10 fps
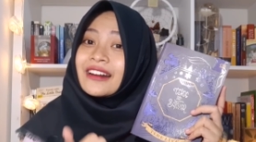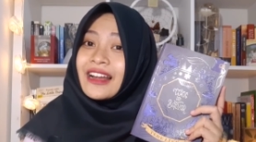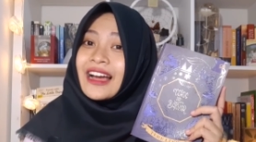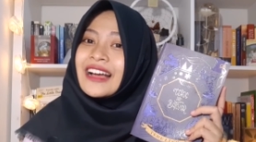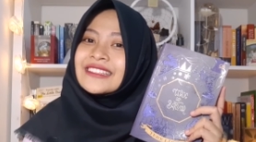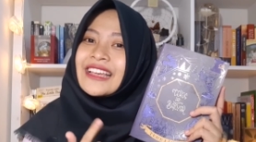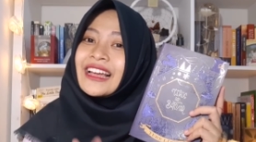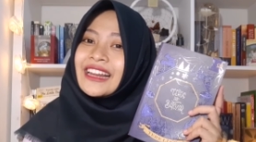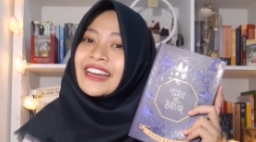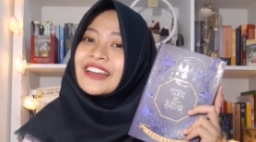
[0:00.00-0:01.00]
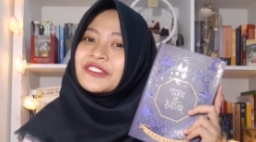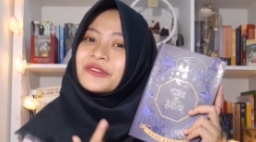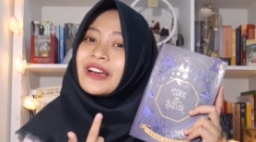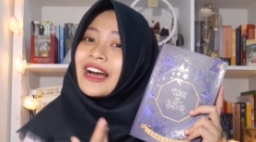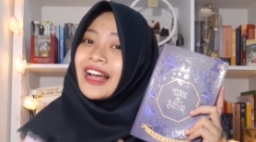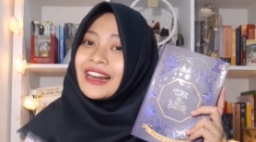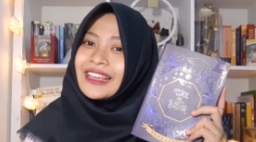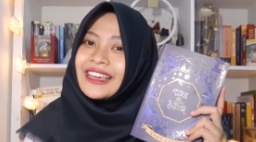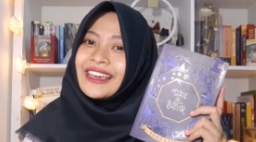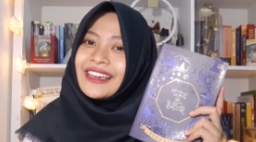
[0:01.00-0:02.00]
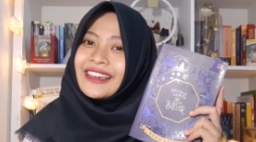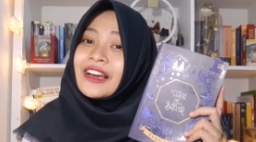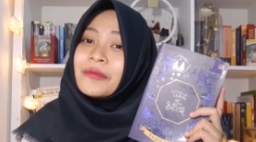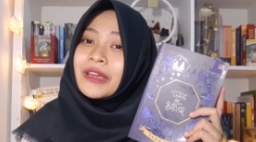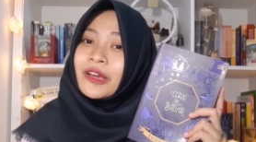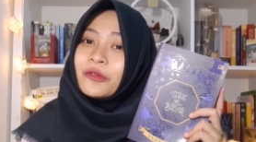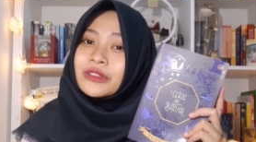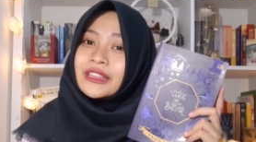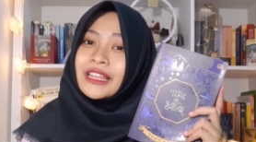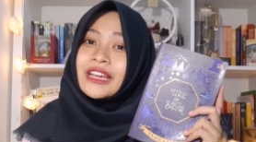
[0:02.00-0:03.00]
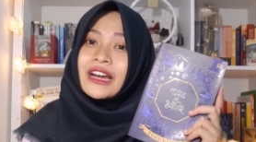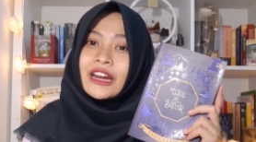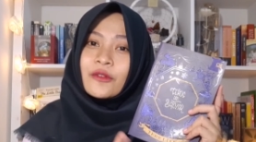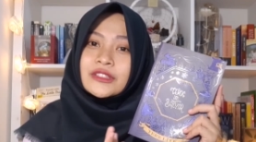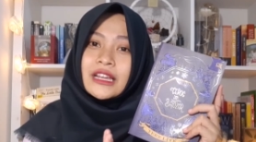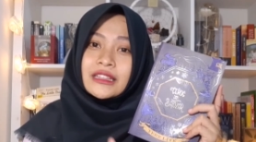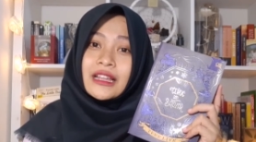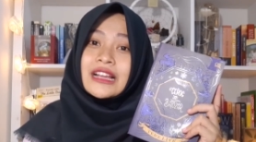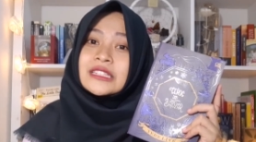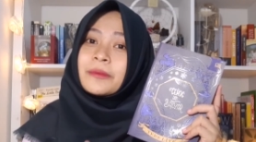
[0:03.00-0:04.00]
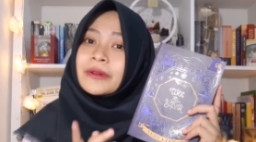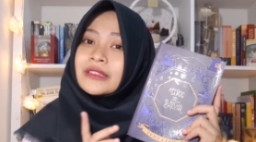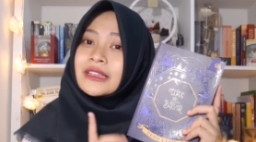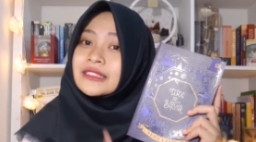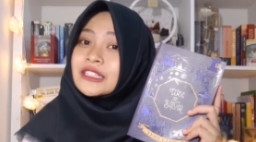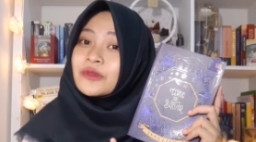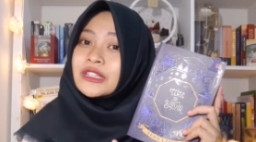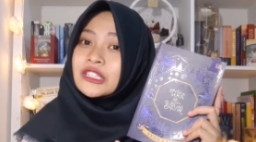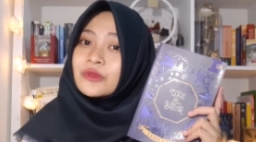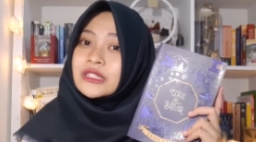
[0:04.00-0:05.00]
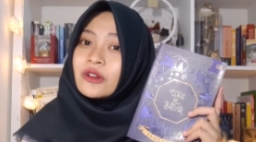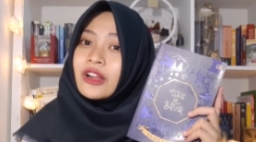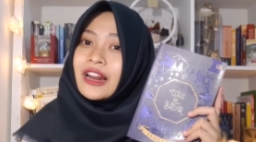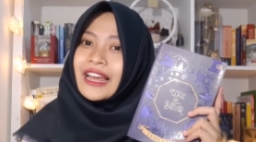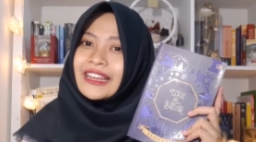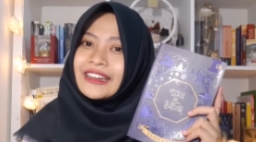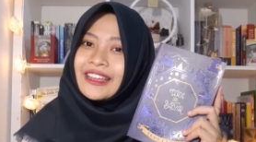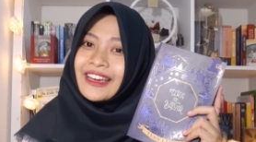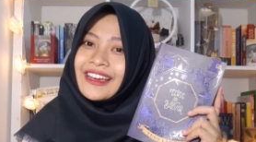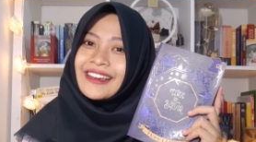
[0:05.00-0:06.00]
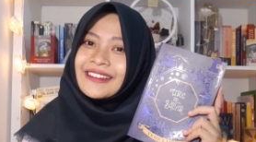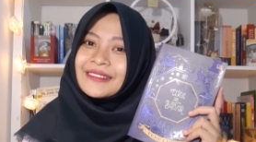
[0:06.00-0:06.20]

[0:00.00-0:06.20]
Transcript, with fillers: Ra, Sally, dan juga Ali yang mengikuti karya wisata seperti siswa-siswa sekolah lainnya.